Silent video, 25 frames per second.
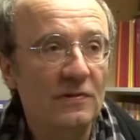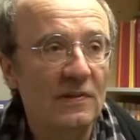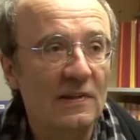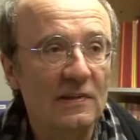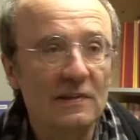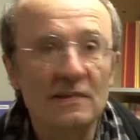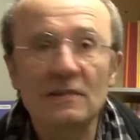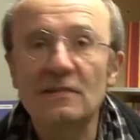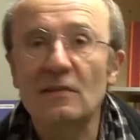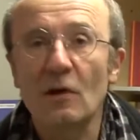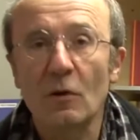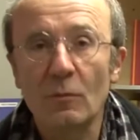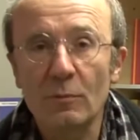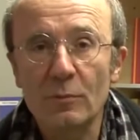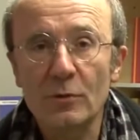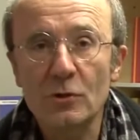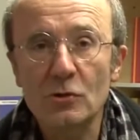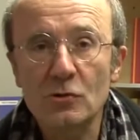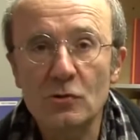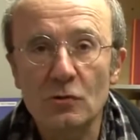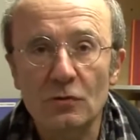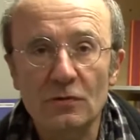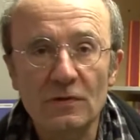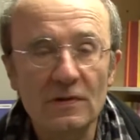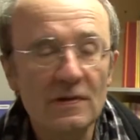c'est édité en
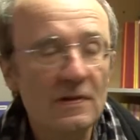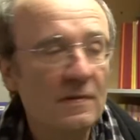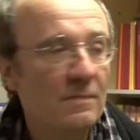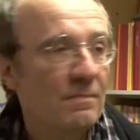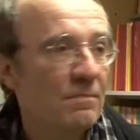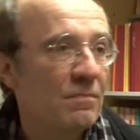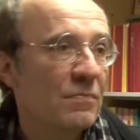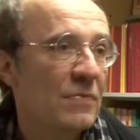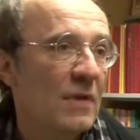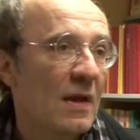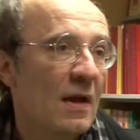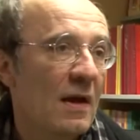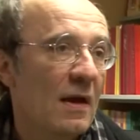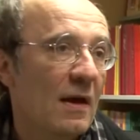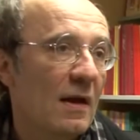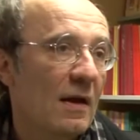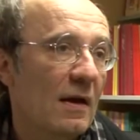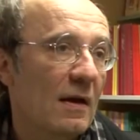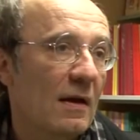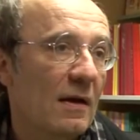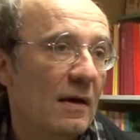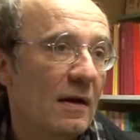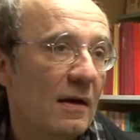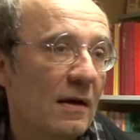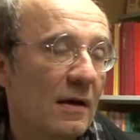poche aussi.
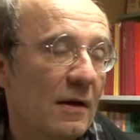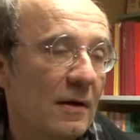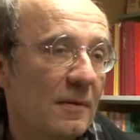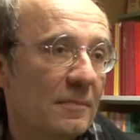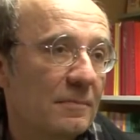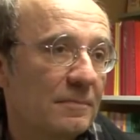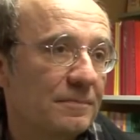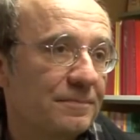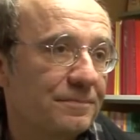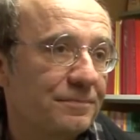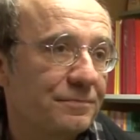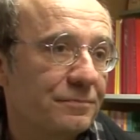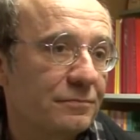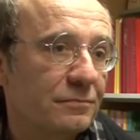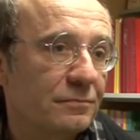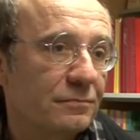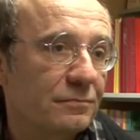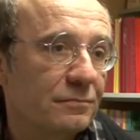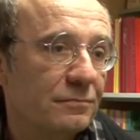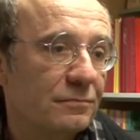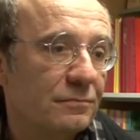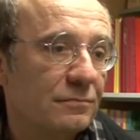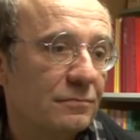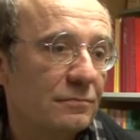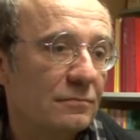Euh,
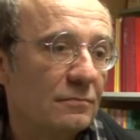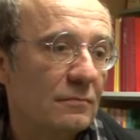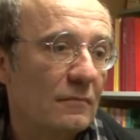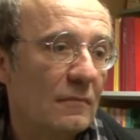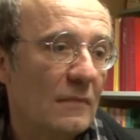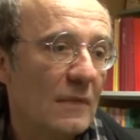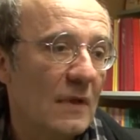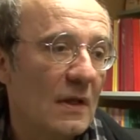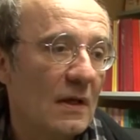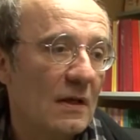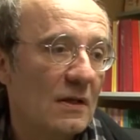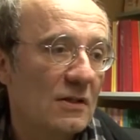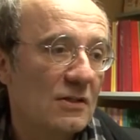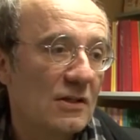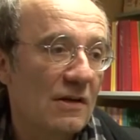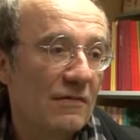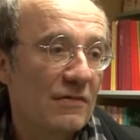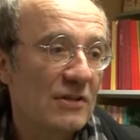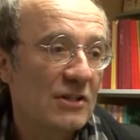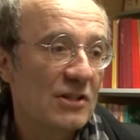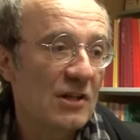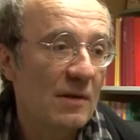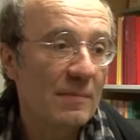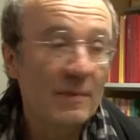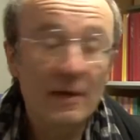
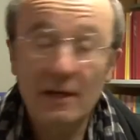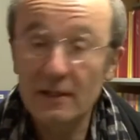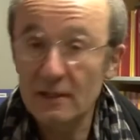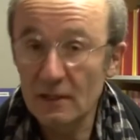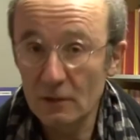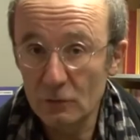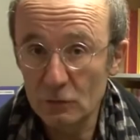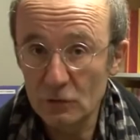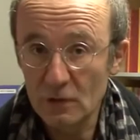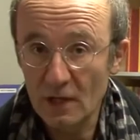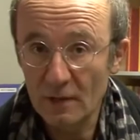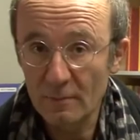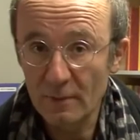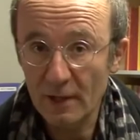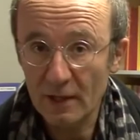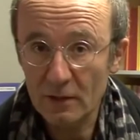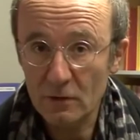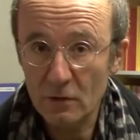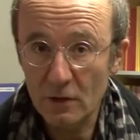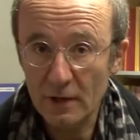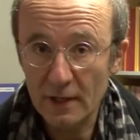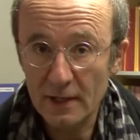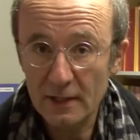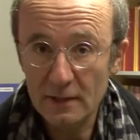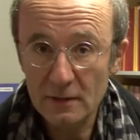J'avais jamais rien lu d'Albert
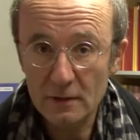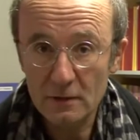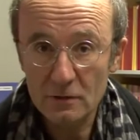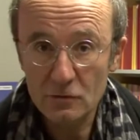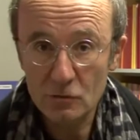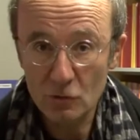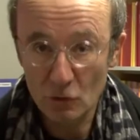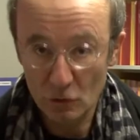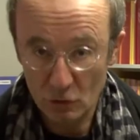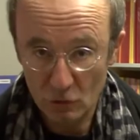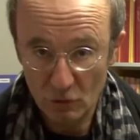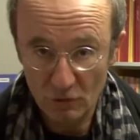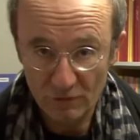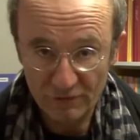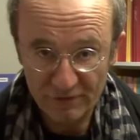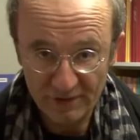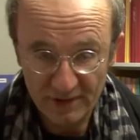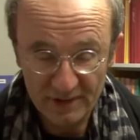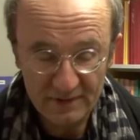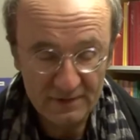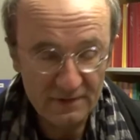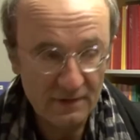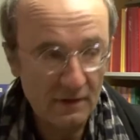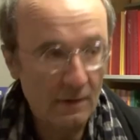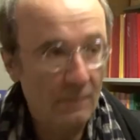Cohen, je le
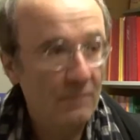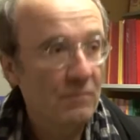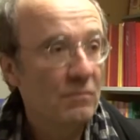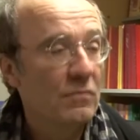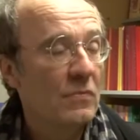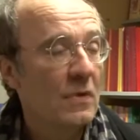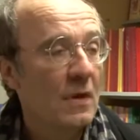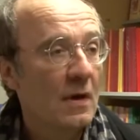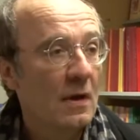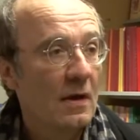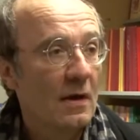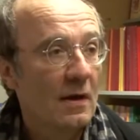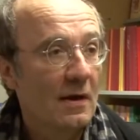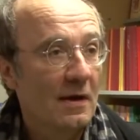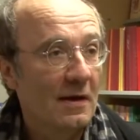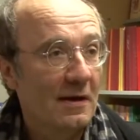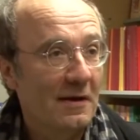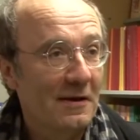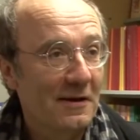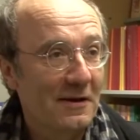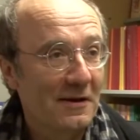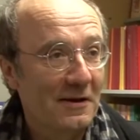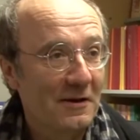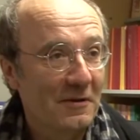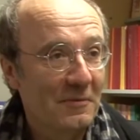confesse.
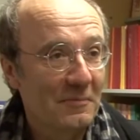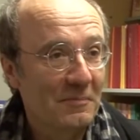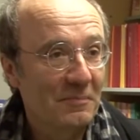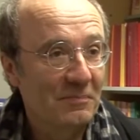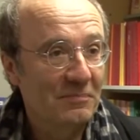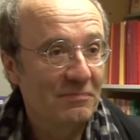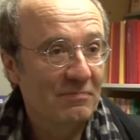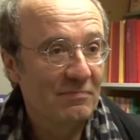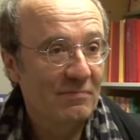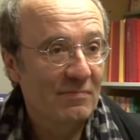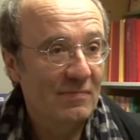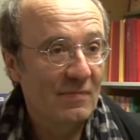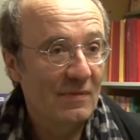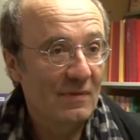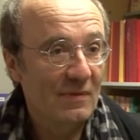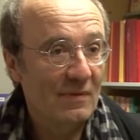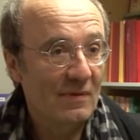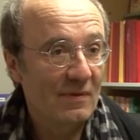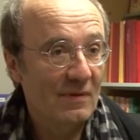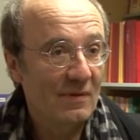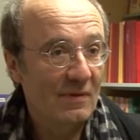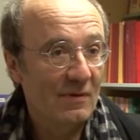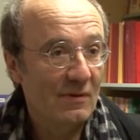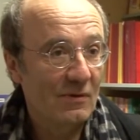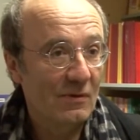Euh,
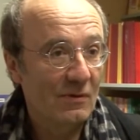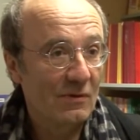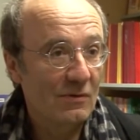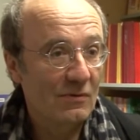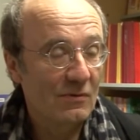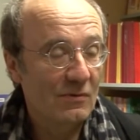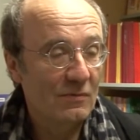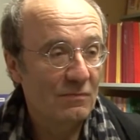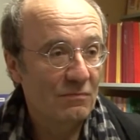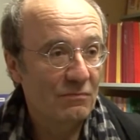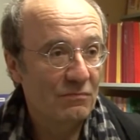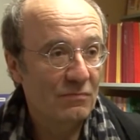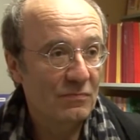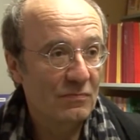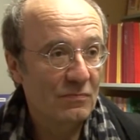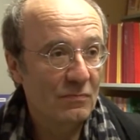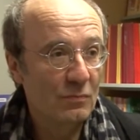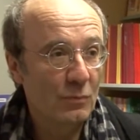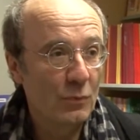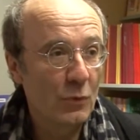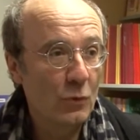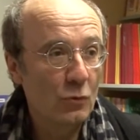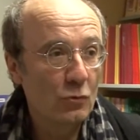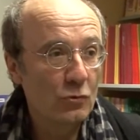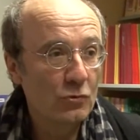
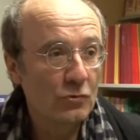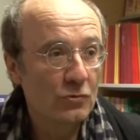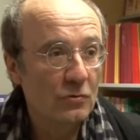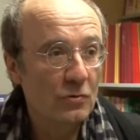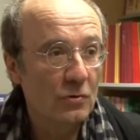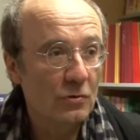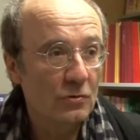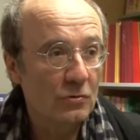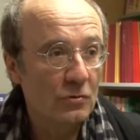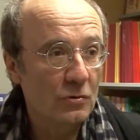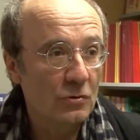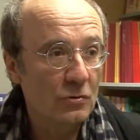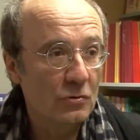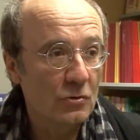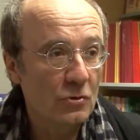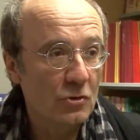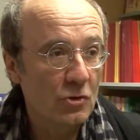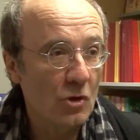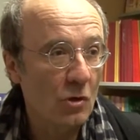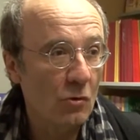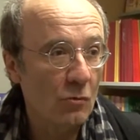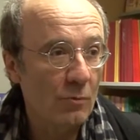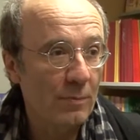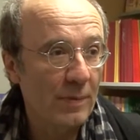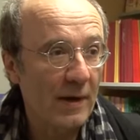beaucoup de, de,
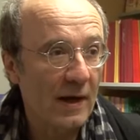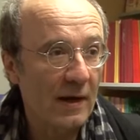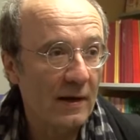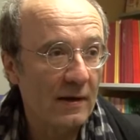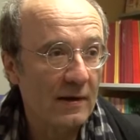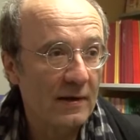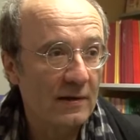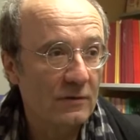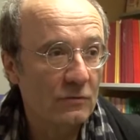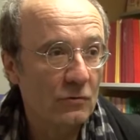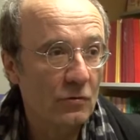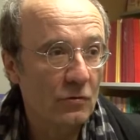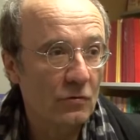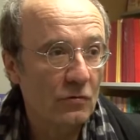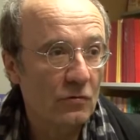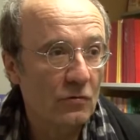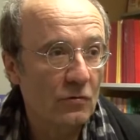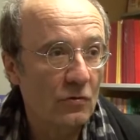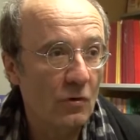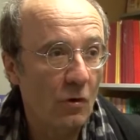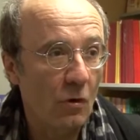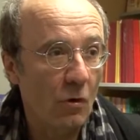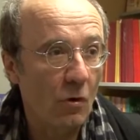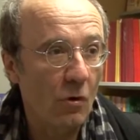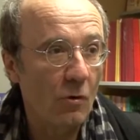gens ont parlé de
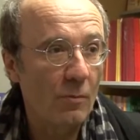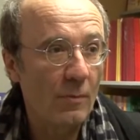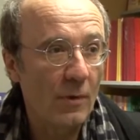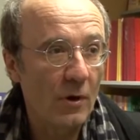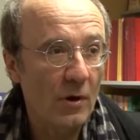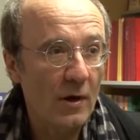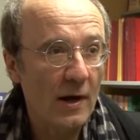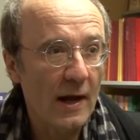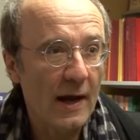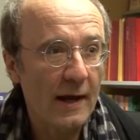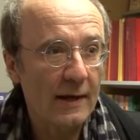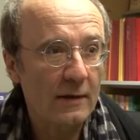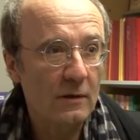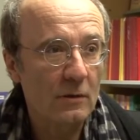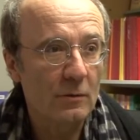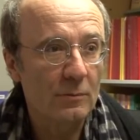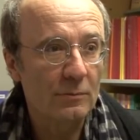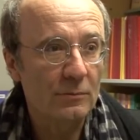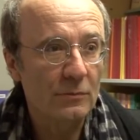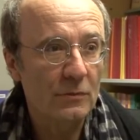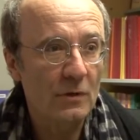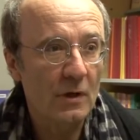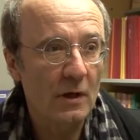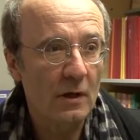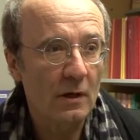ce roman-là
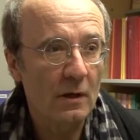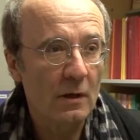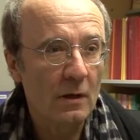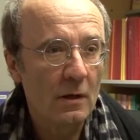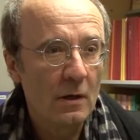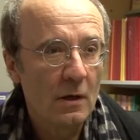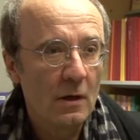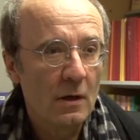comme d'un